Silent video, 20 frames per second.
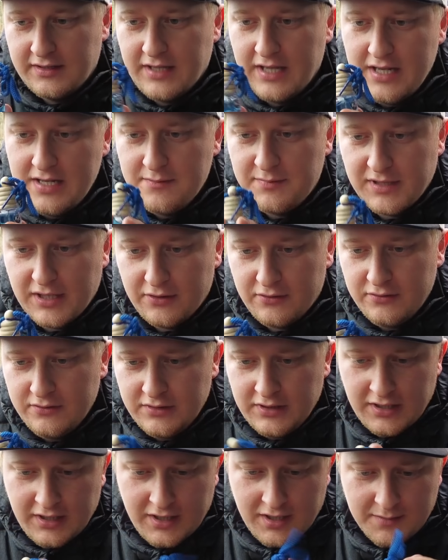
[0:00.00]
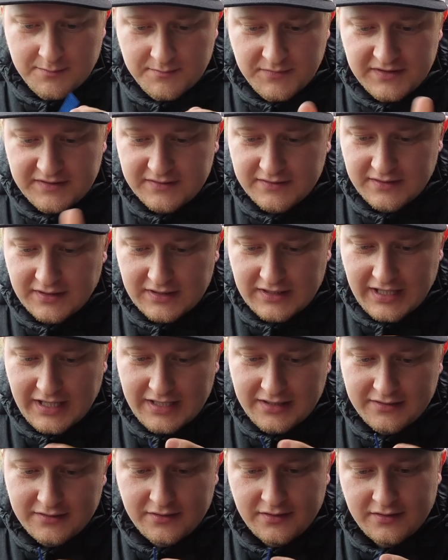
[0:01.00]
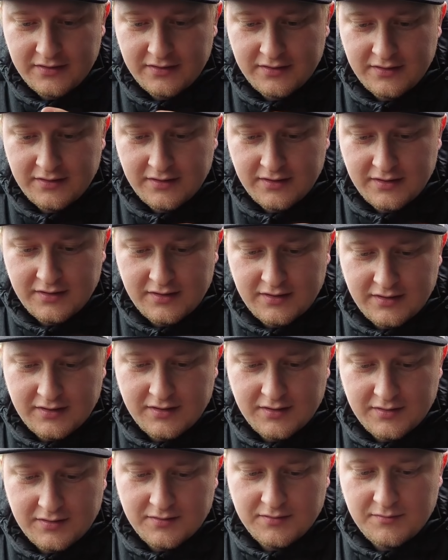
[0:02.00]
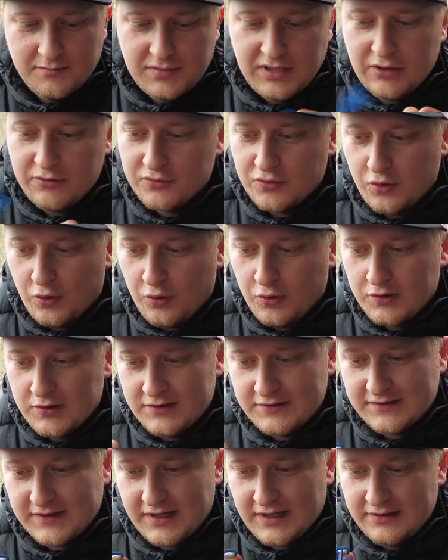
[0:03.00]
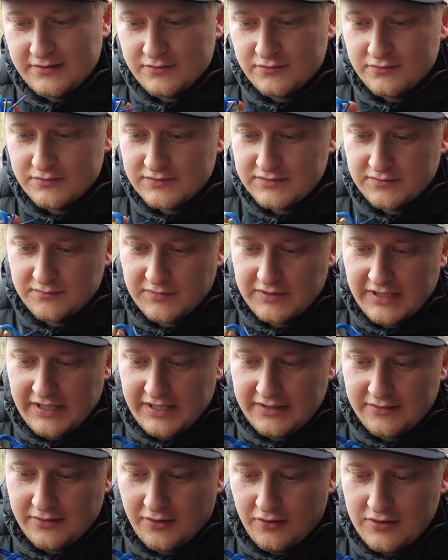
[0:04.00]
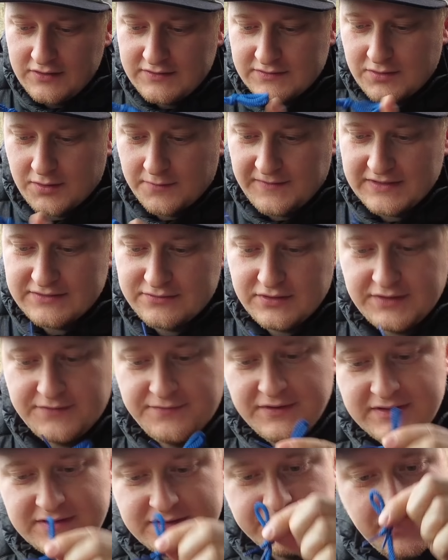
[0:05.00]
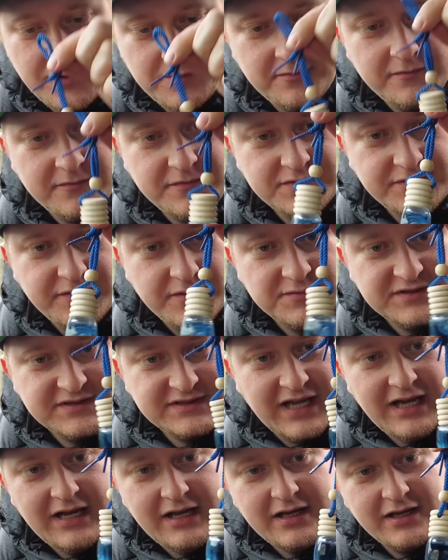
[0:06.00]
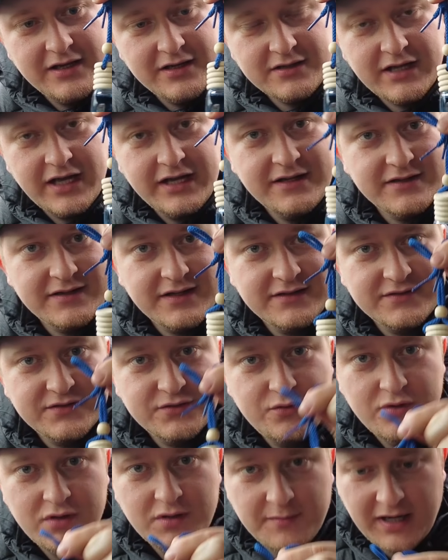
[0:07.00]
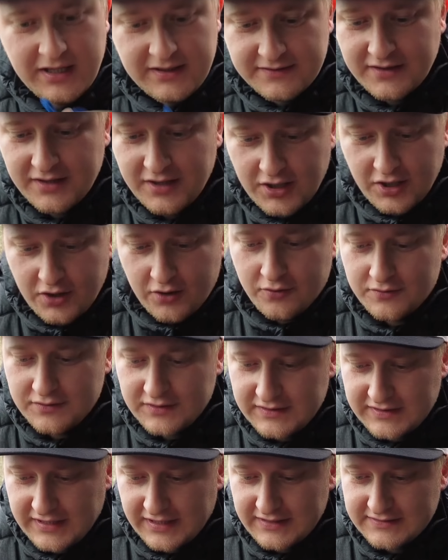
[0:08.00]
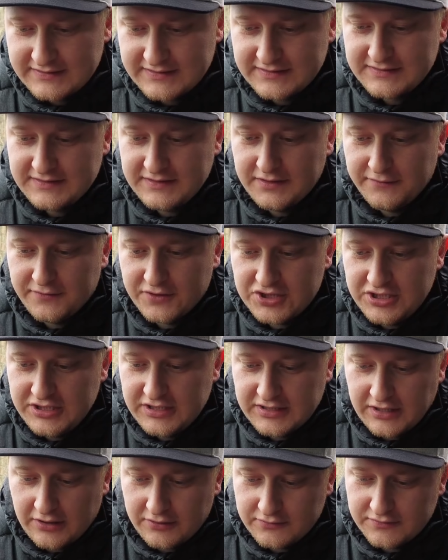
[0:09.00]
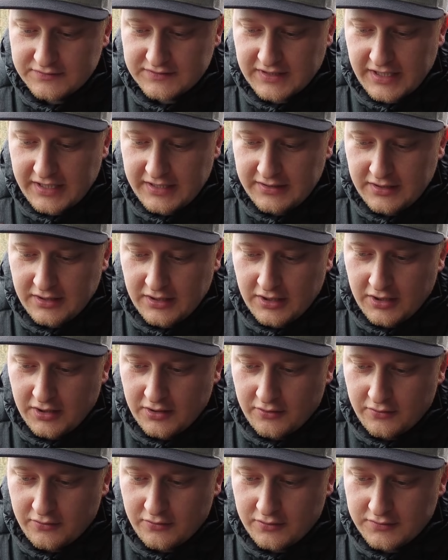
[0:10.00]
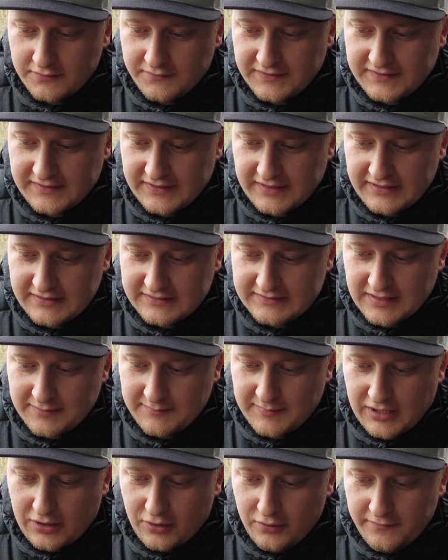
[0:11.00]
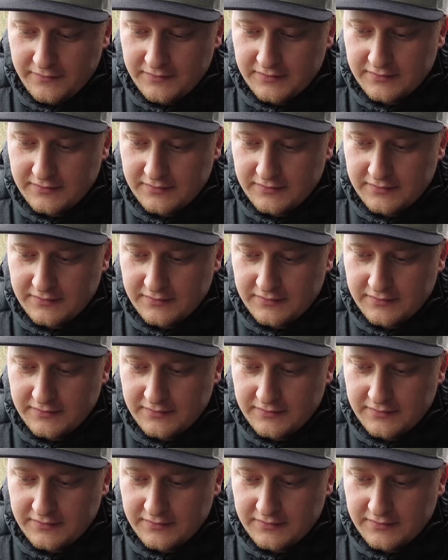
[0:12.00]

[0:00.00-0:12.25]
hellblau, mit einer kleinen blauen Kordel dran und so einem kleinen Holzkopf. Also ich finde es vom, vom Style her eigentlich ganz cool gemacht. Und ich hänge das jetzt hier in die verschiedenen Autos rein und wir drehen das einmal auf,